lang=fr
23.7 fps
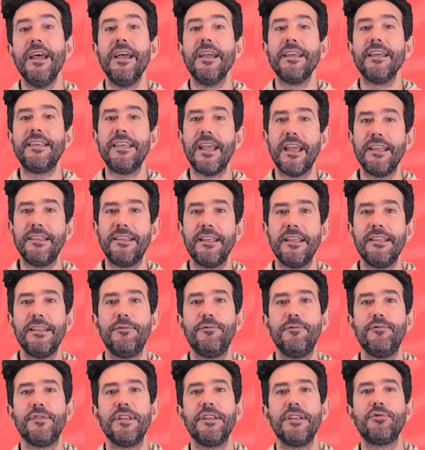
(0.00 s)
qui a été
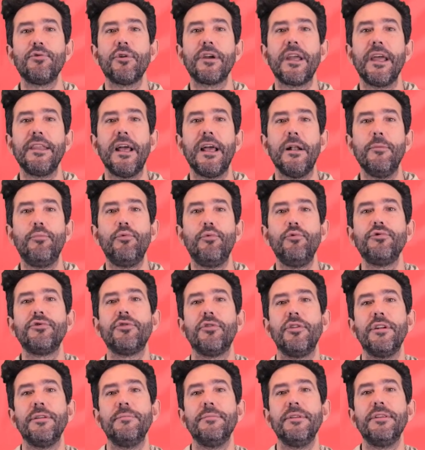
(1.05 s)
diffusée sur Canal ⁇
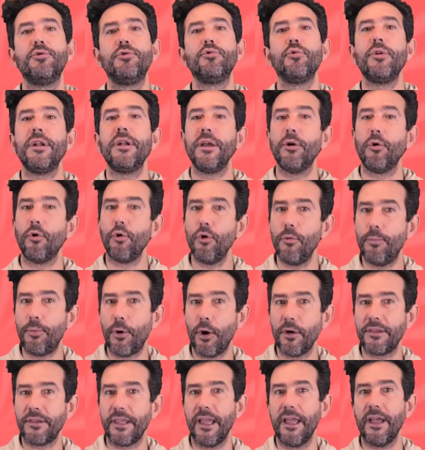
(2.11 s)
dans l'émission Les
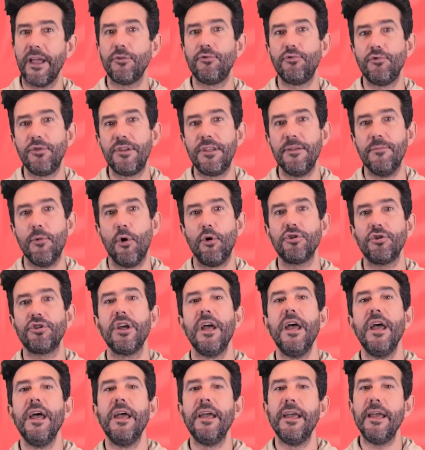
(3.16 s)
Reporters du
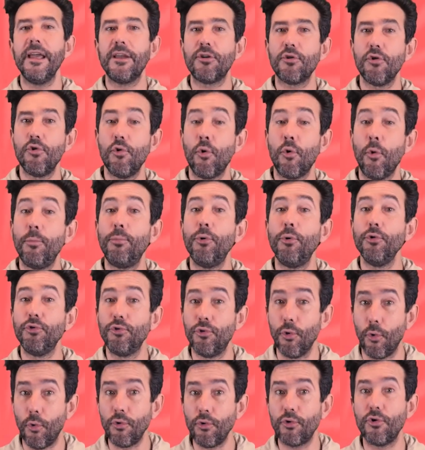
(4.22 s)
dimanche, et que l'on peut
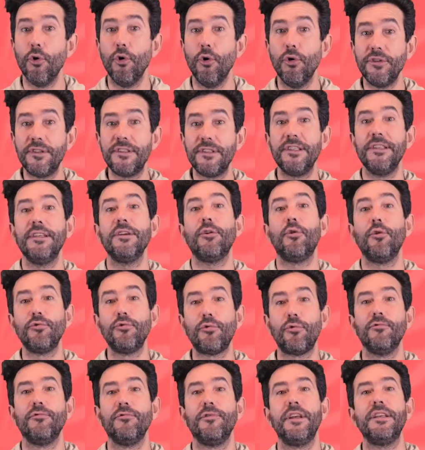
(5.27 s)
donc aussi
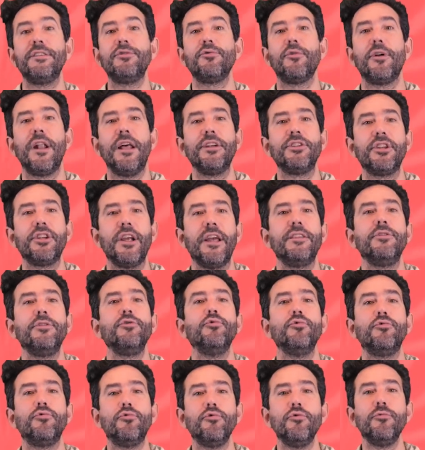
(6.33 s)
retrouver sur la chaîne
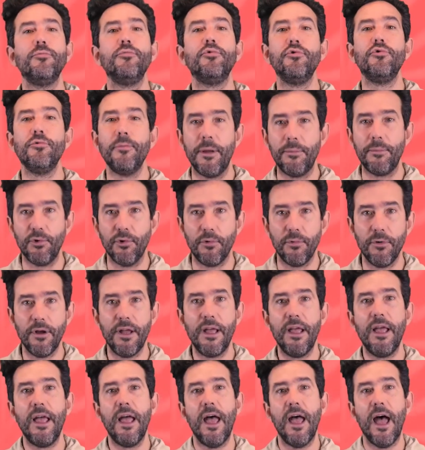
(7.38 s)
YouTube du même nom.
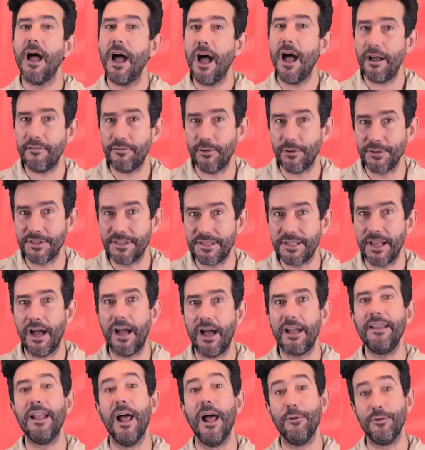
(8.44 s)
Avant
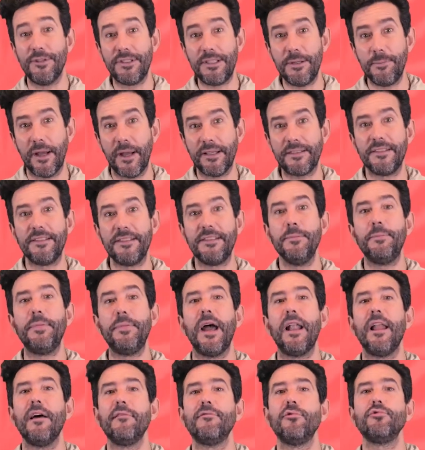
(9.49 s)
ça, il a aussi
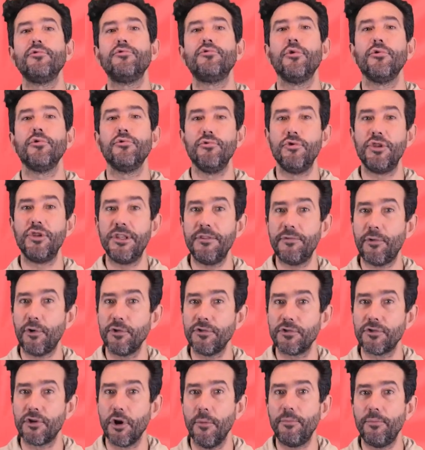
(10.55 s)
participé à l'aventure du
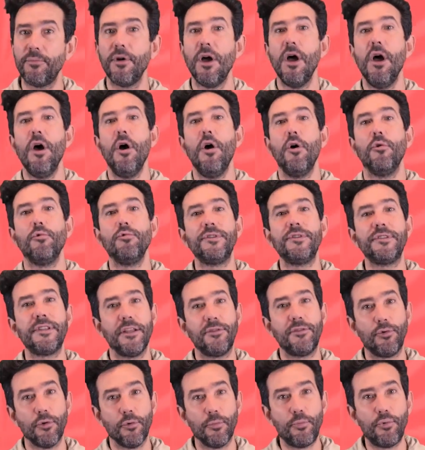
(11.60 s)
chiffroscope, où
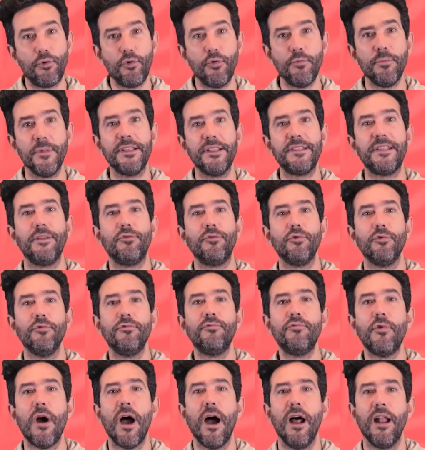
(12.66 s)
cette plume et cette
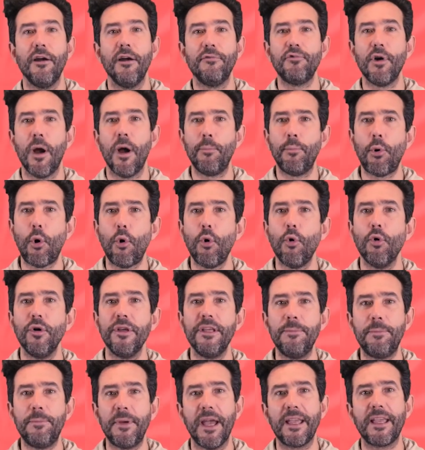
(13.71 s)
voix à la fois pro
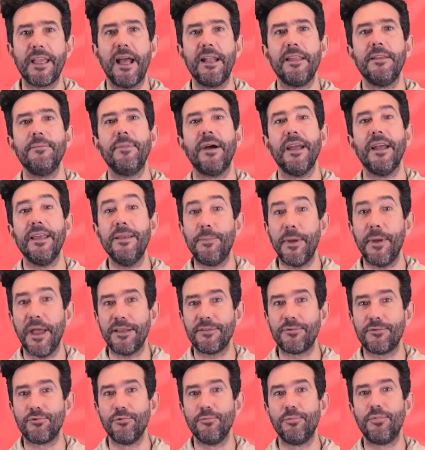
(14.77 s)
hyper calibrée,
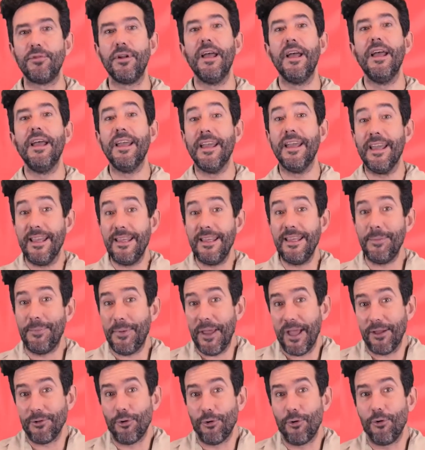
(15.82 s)
hyper souple et
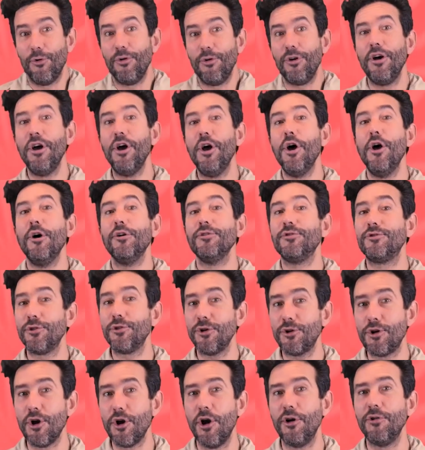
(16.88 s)
hyper drôle
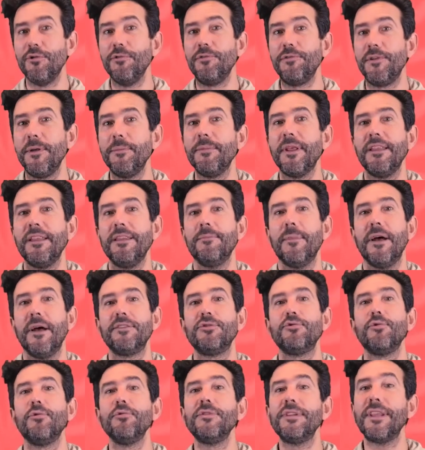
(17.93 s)
se collent au film
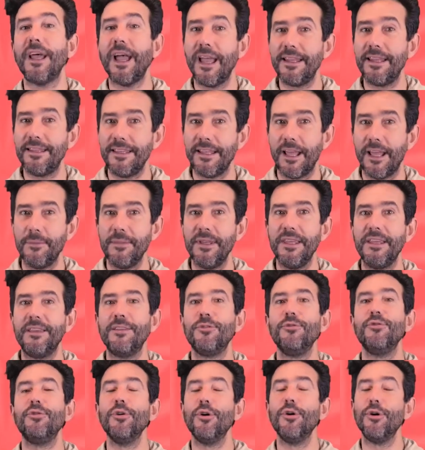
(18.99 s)
d'animation très
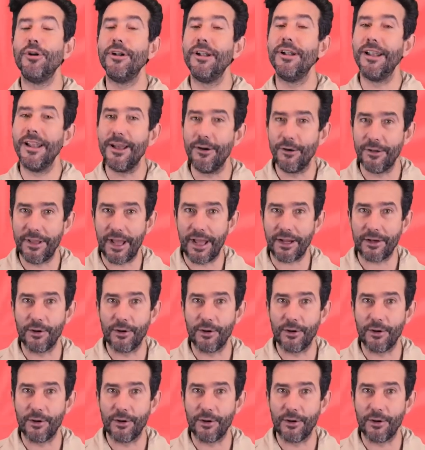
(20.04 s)
dynamique de Leonard